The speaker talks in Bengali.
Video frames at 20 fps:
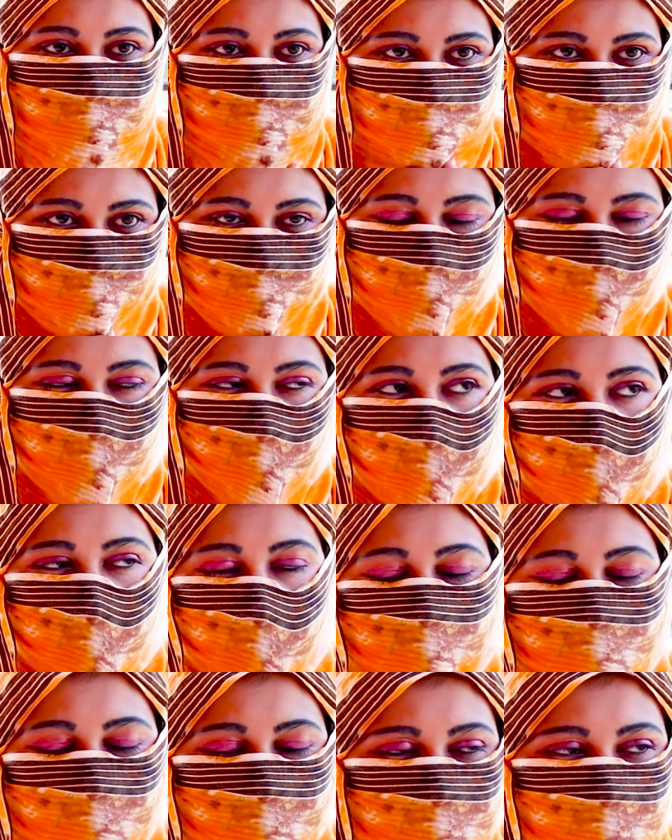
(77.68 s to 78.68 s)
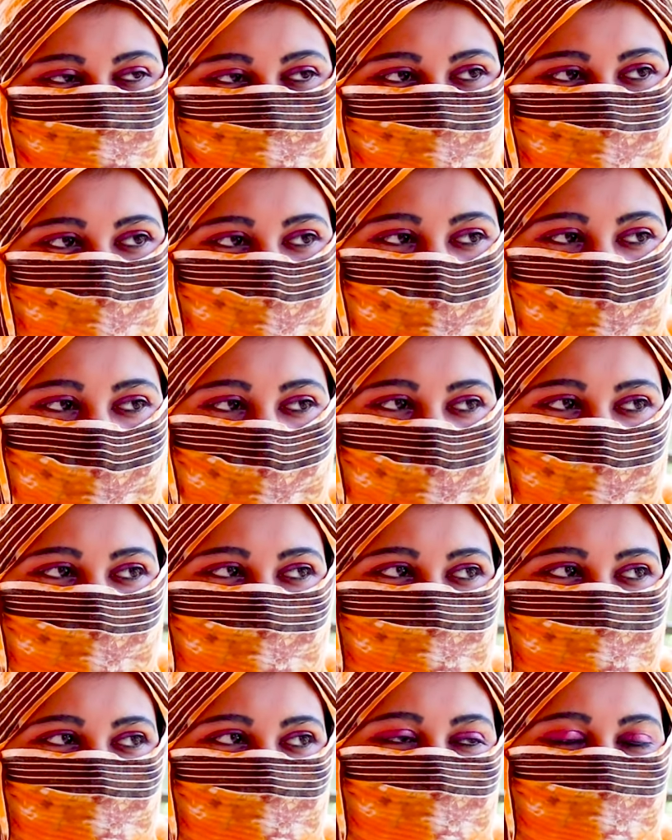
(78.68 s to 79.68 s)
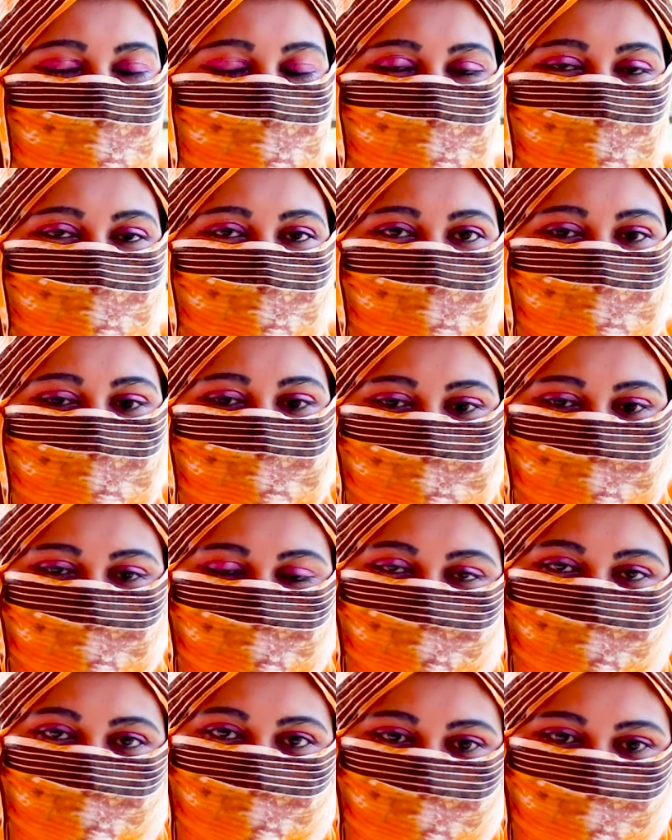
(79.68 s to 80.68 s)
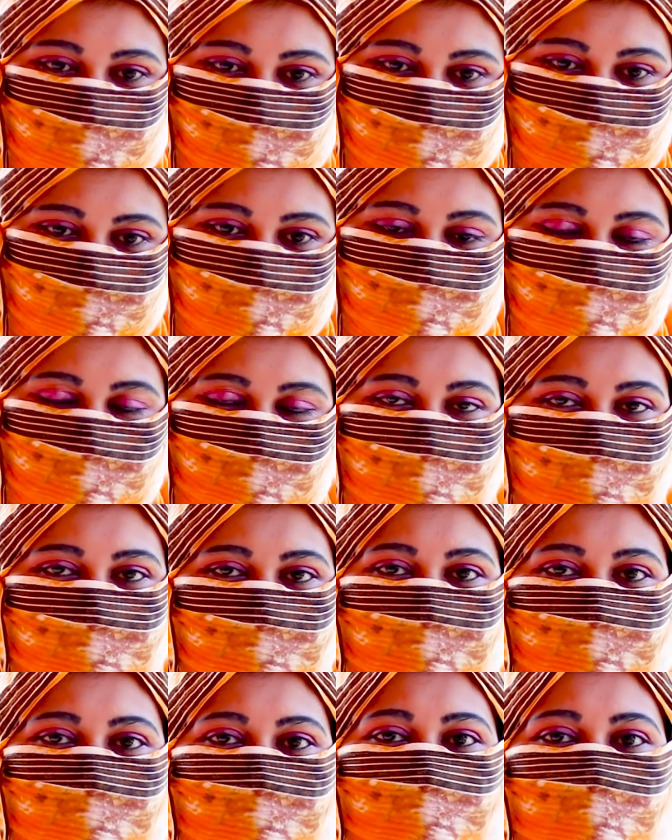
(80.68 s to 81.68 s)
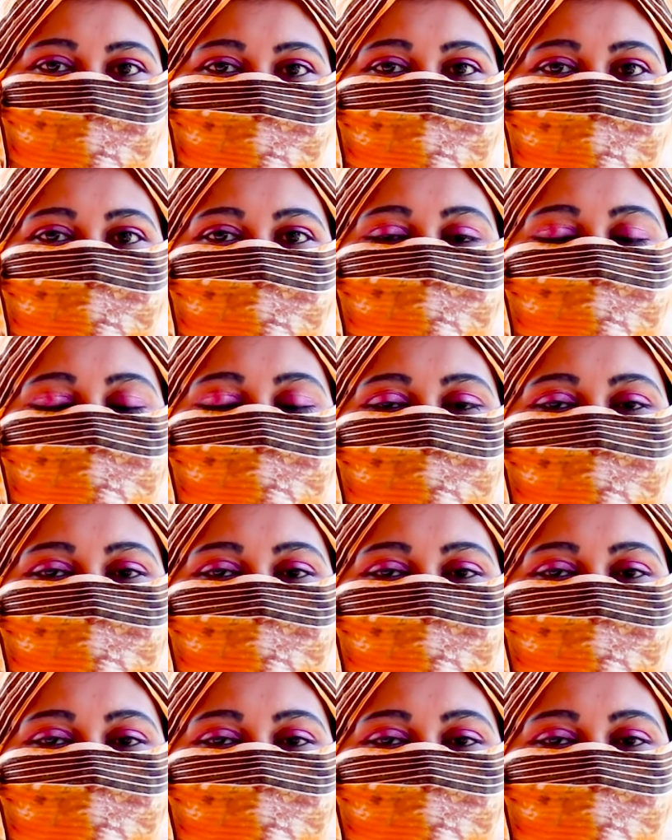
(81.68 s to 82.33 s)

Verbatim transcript: কারণ দেখা গেছে ধরেন আমি যদি সেখান থেকে কাজ ছাইড়া দেই